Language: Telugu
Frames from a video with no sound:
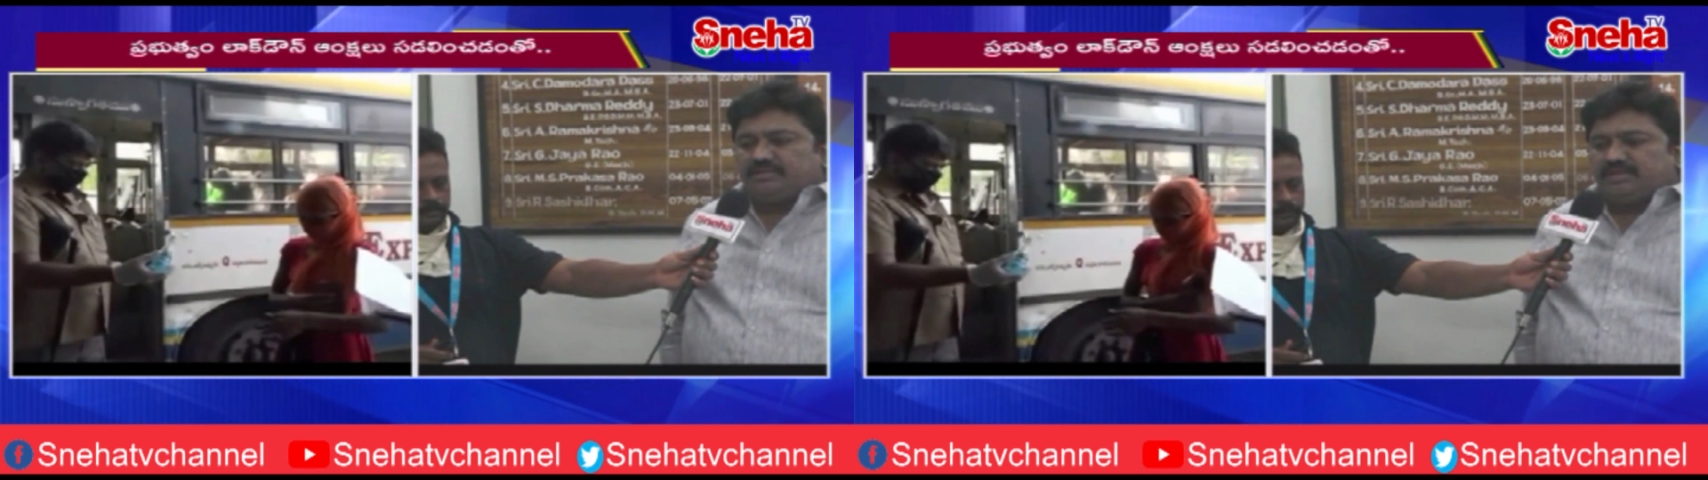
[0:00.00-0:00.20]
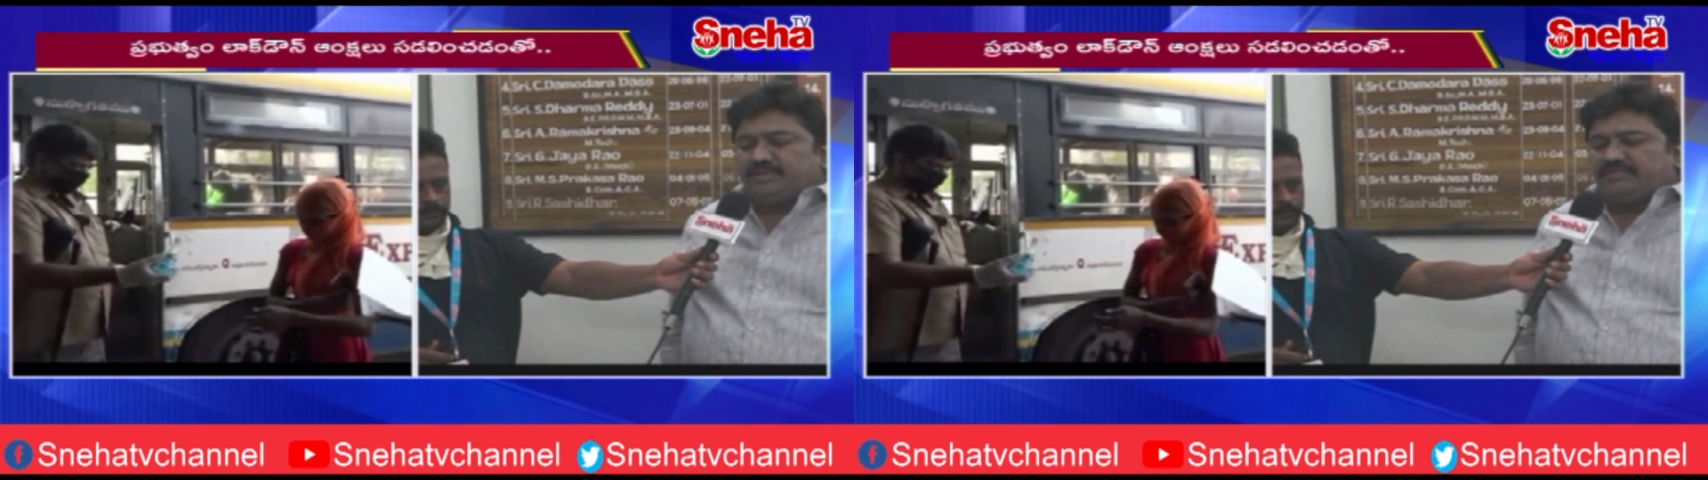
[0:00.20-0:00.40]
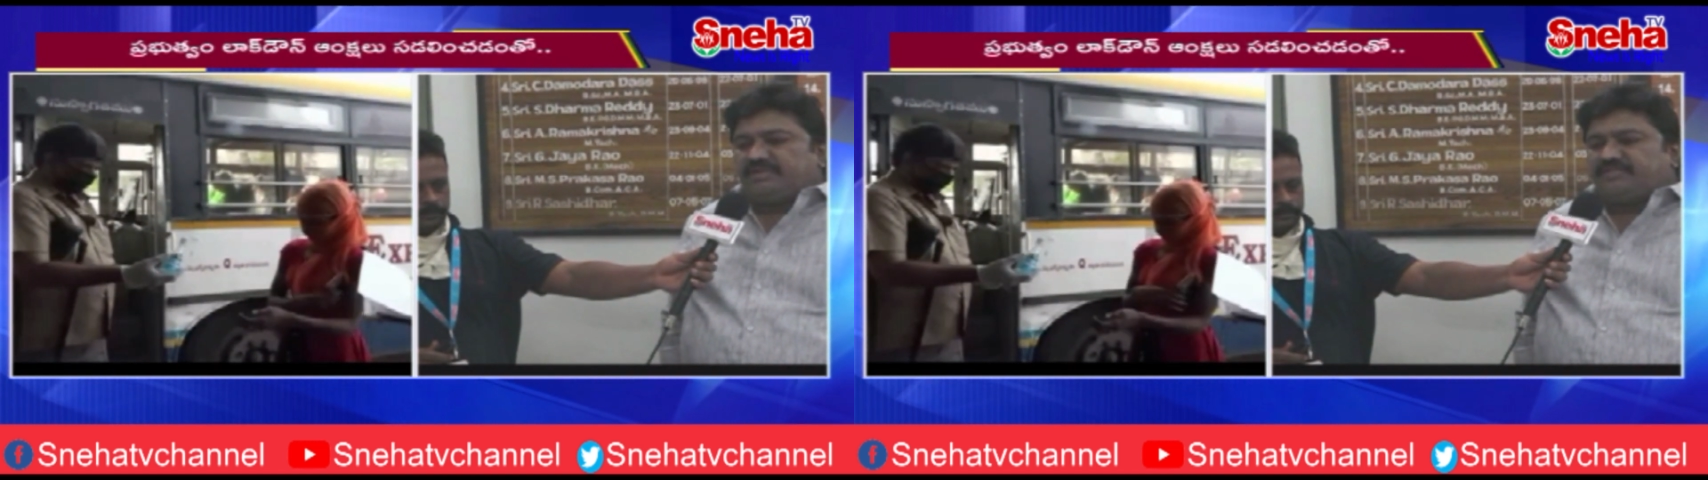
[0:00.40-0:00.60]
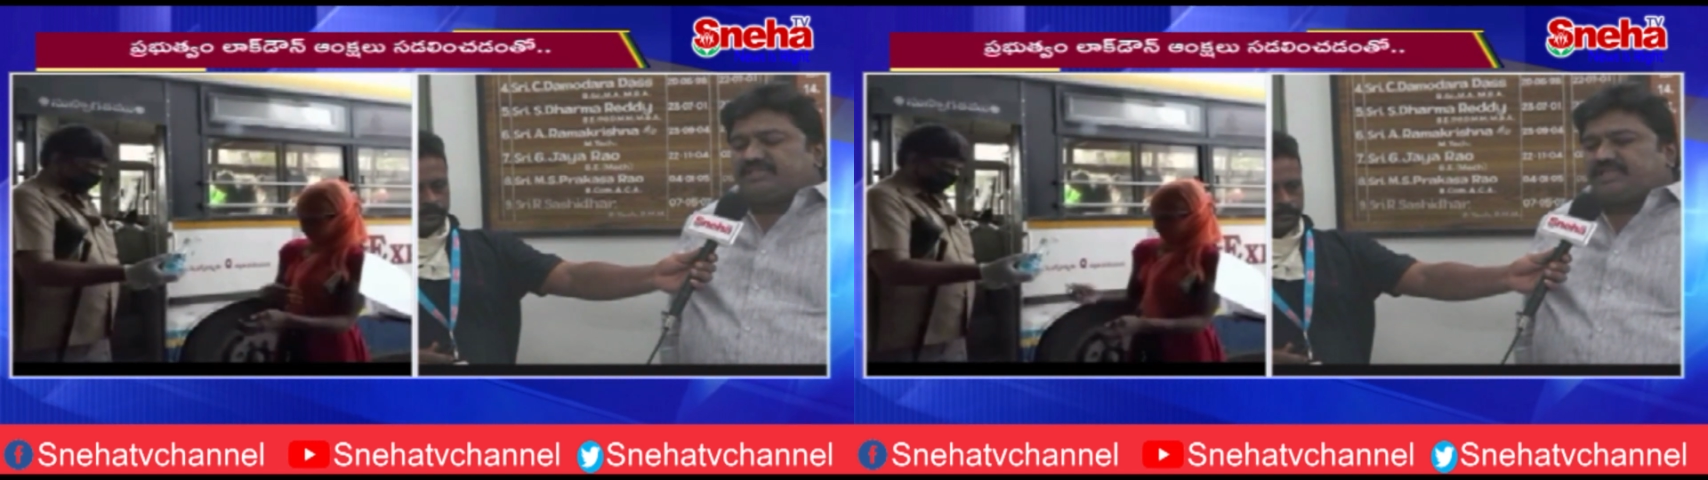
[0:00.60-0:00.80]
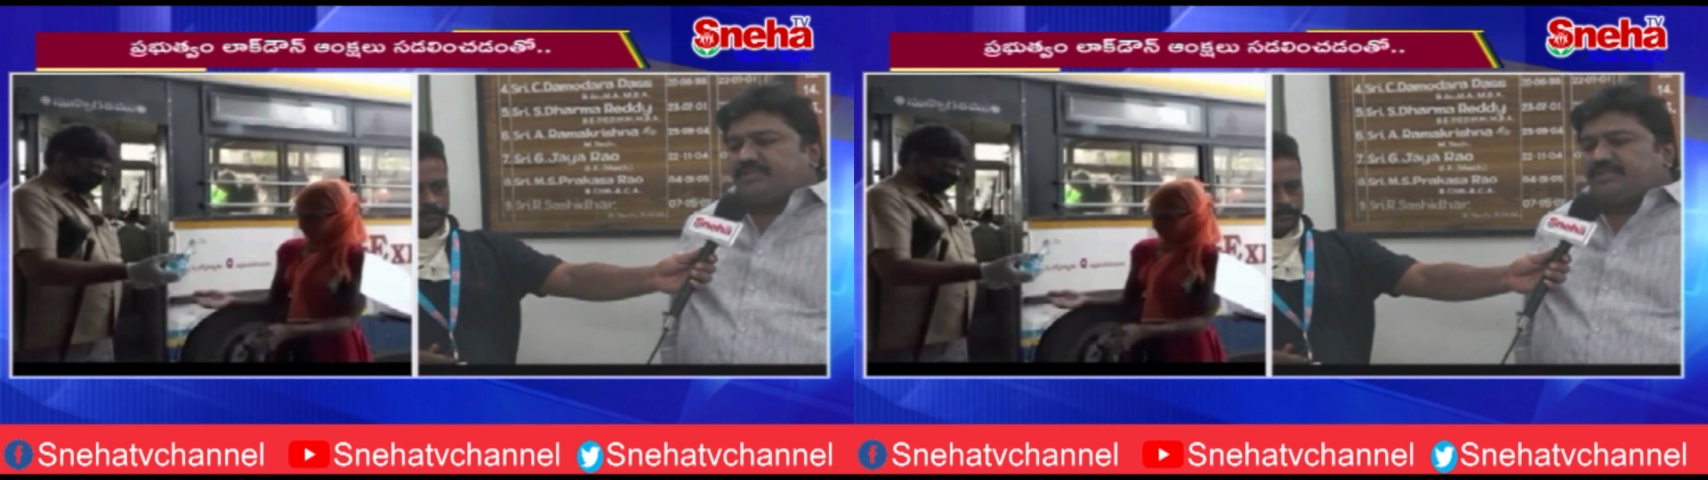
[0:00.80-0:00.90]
నెంబర్ వన్ ఫస్ట్